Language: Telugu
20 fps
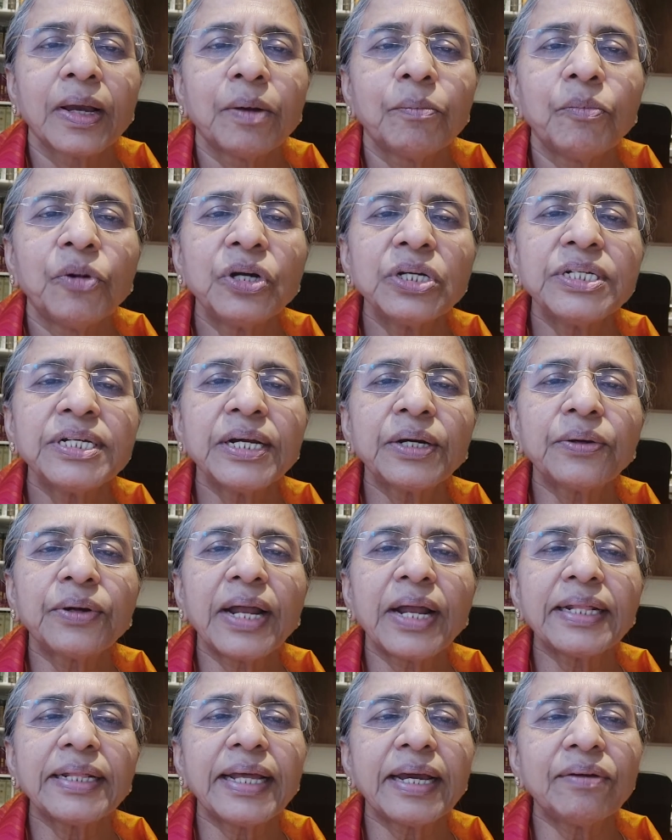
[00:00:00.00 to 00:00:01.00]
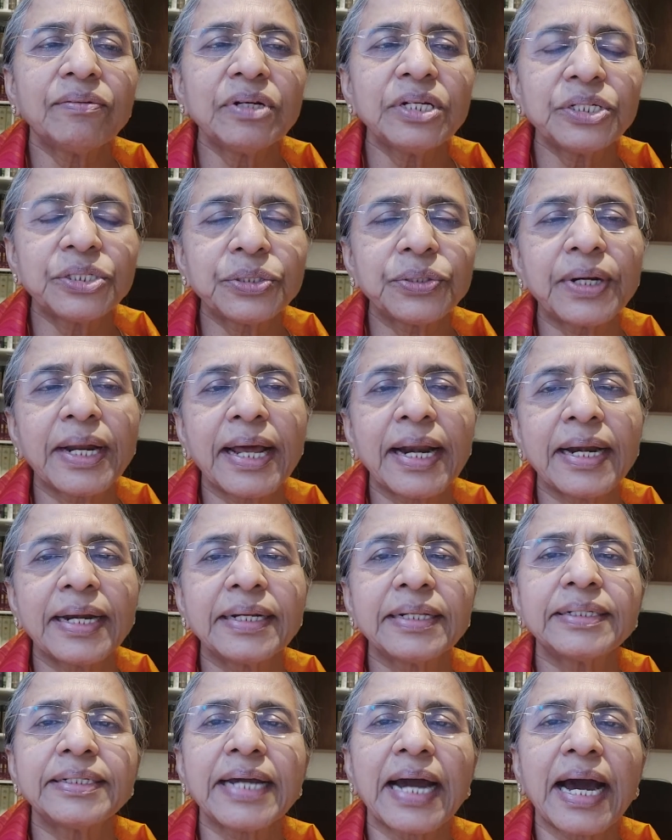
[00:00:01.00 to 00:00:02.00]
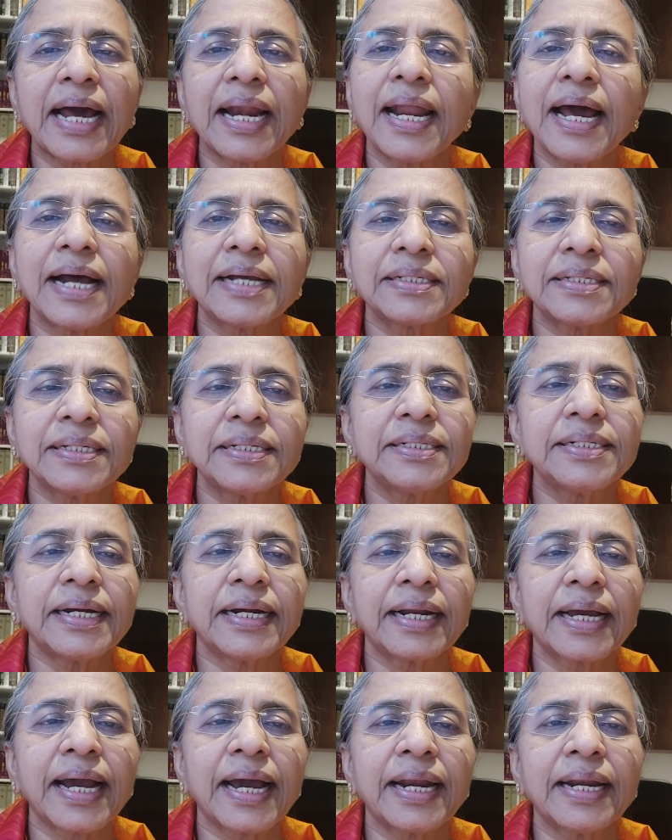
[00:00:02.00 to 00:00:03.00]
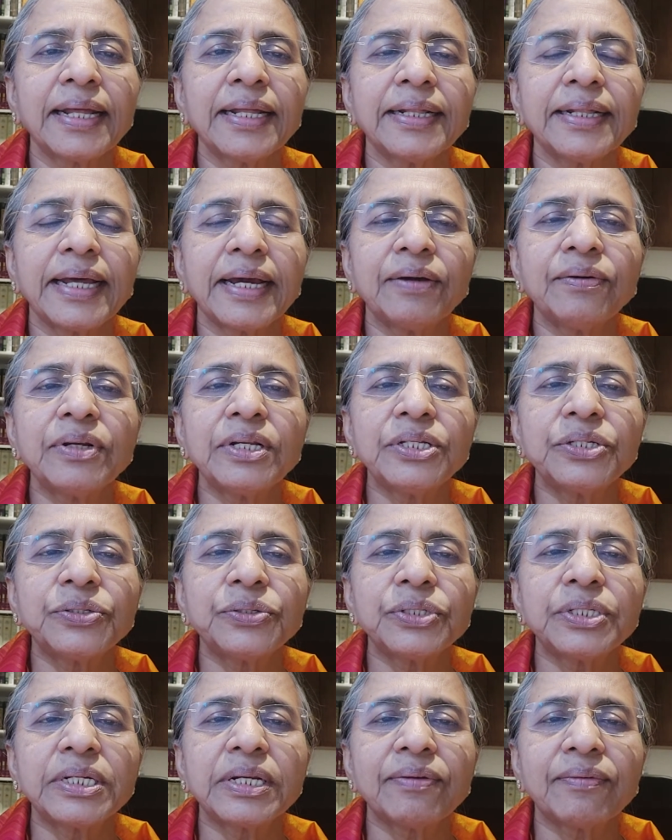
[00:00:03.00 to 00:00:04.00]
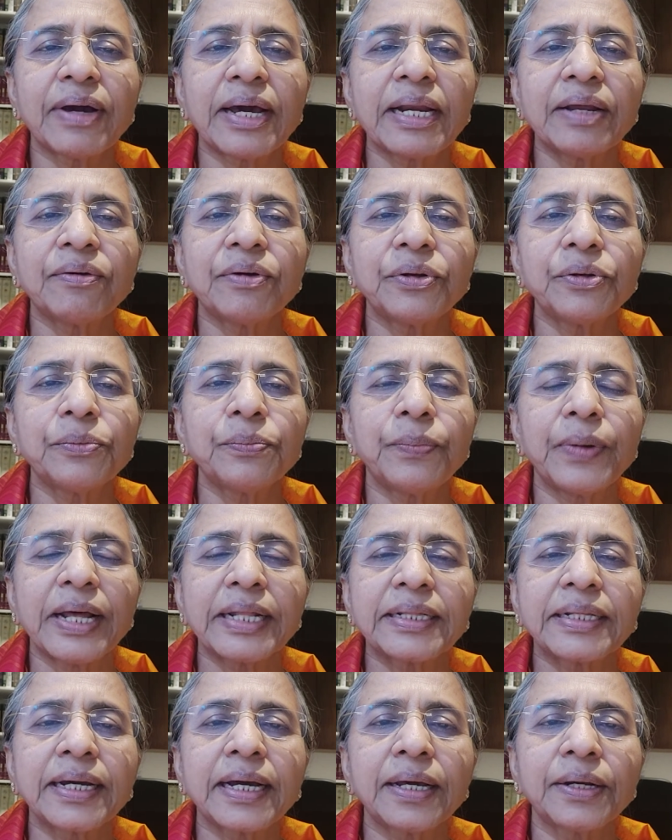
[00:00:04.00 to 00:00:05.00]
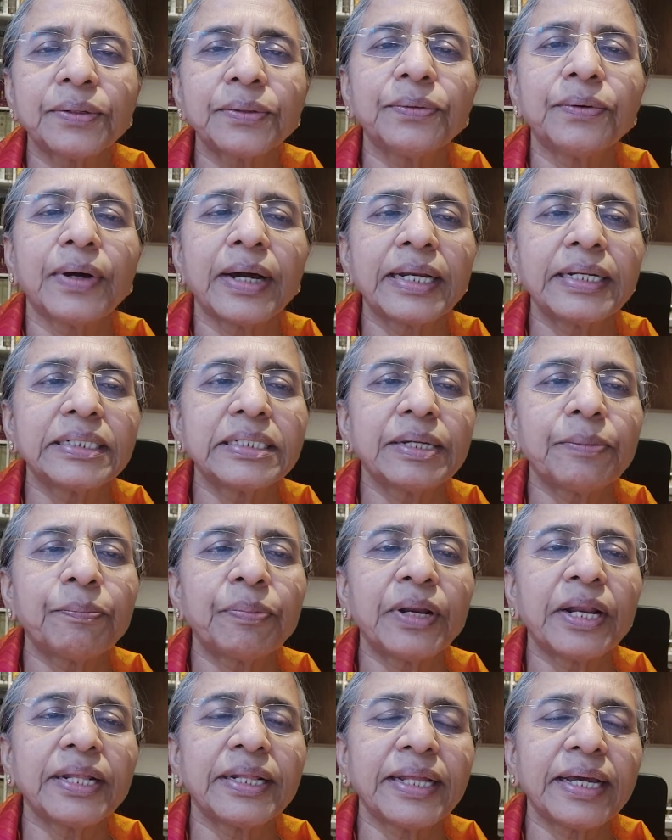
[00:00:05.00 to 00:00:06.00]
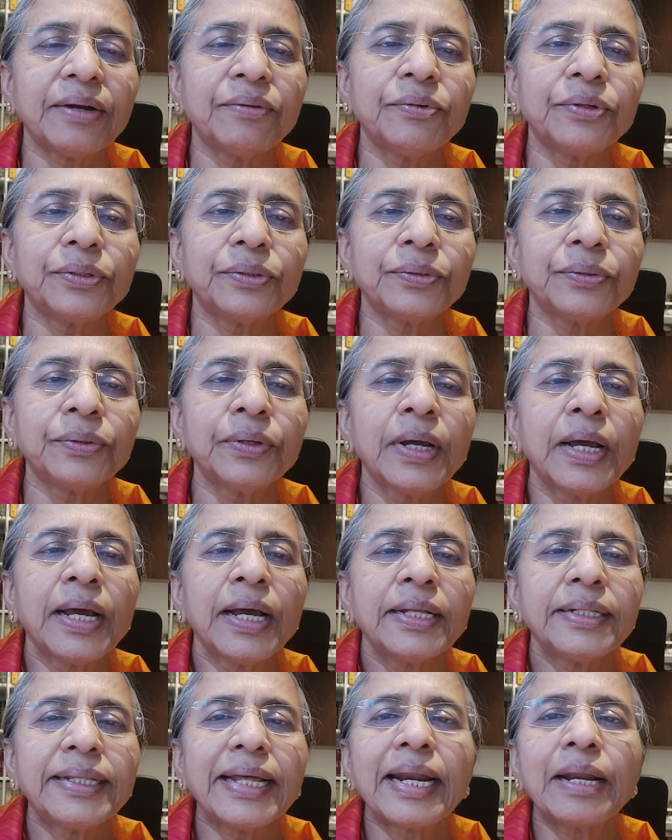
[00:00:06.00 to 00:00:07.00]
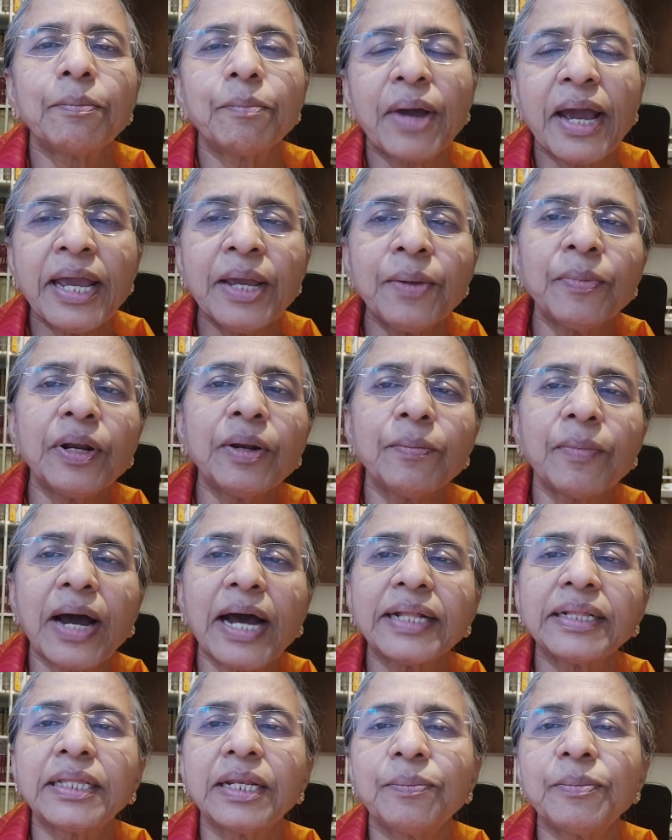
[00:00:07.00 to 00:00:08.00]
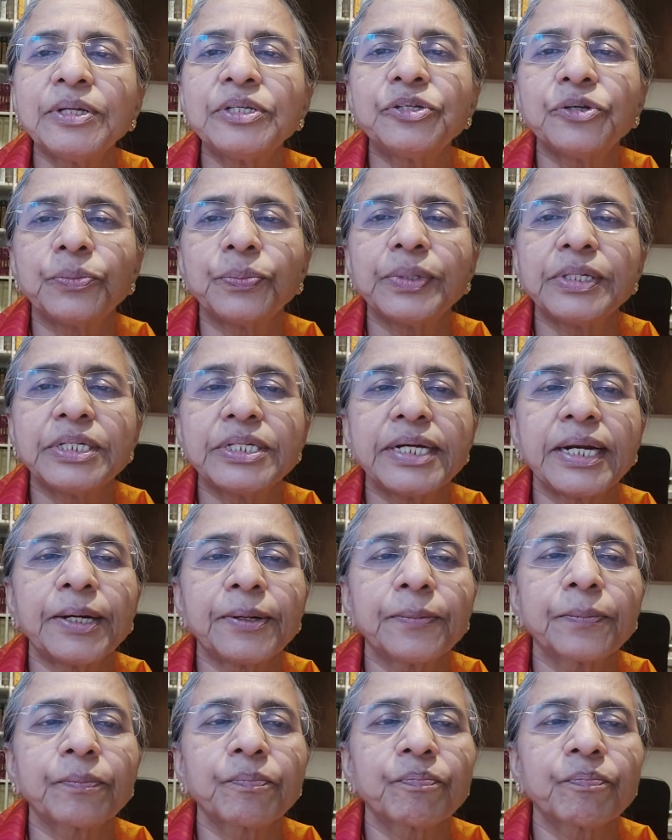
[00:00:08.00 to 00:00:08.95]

మోష కూడా దేవుణ్ణి చూడాలని చాలా ఆశించాడు కానీ దేవుని చూచిన వారెవరు బ్రతకరు అని చెప్పిన దేవుడు తన మహిమను మాత్రమే చూపించాడు